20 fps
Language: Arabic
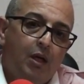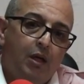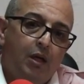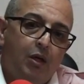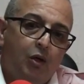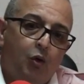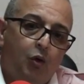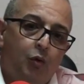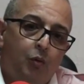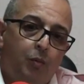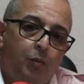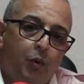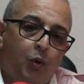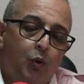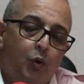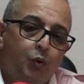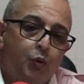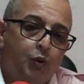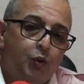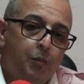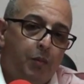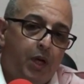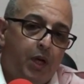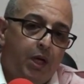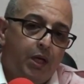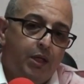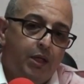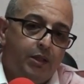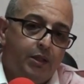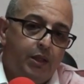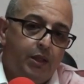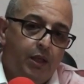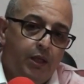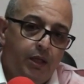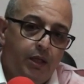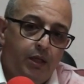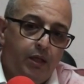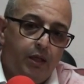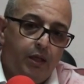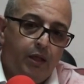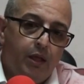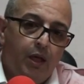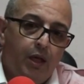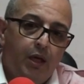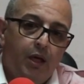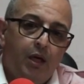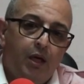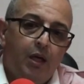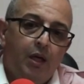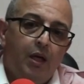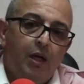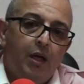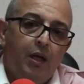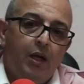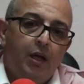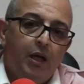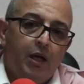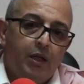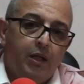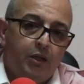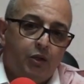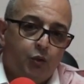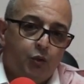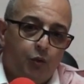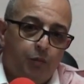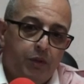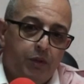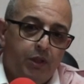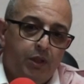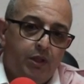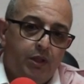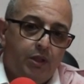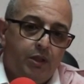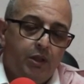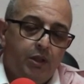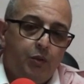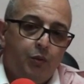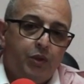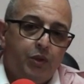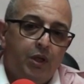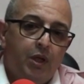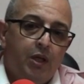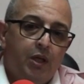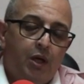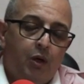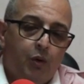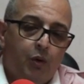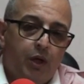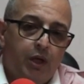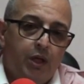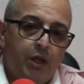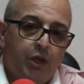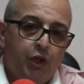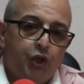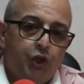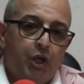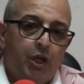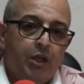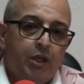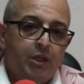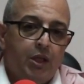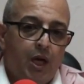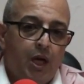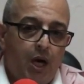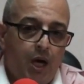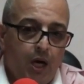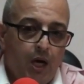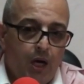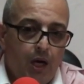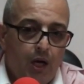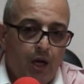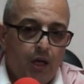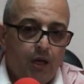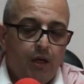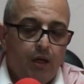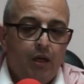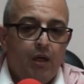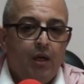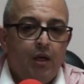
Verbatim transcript: آه، وبالخصوص مراكز للنداء اللي غادي تزور مدينه تزديت وسنضع رهن اشارتها عقار